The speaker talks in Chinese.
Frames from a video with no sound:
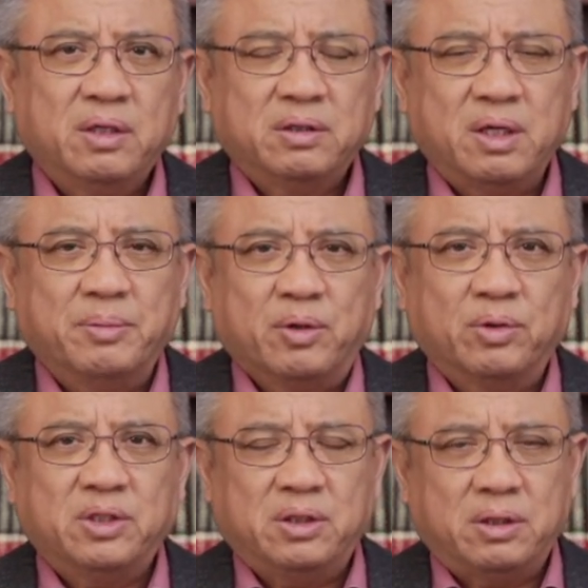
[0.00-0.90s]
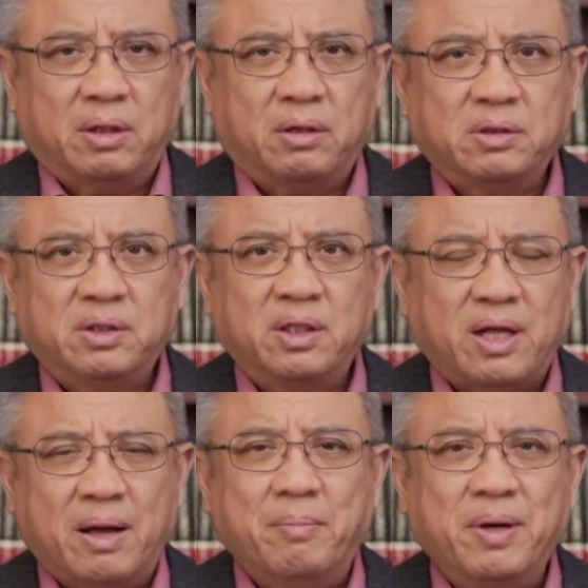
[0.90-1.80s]
在美国，其实劳资的
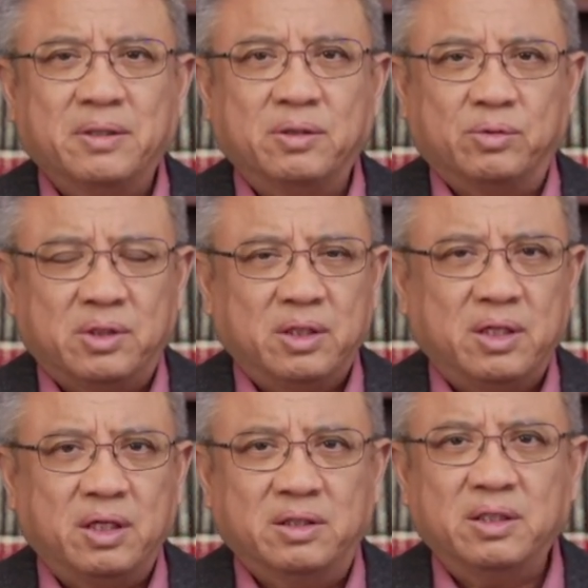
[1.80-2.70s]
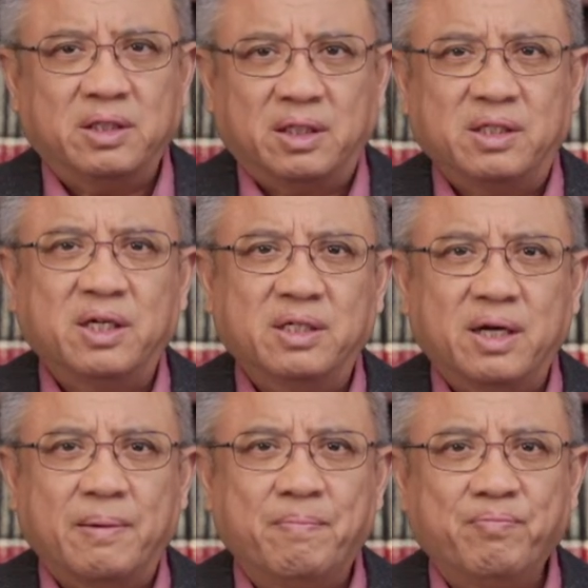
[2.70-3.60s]
谈判这种是一个很正常的现象。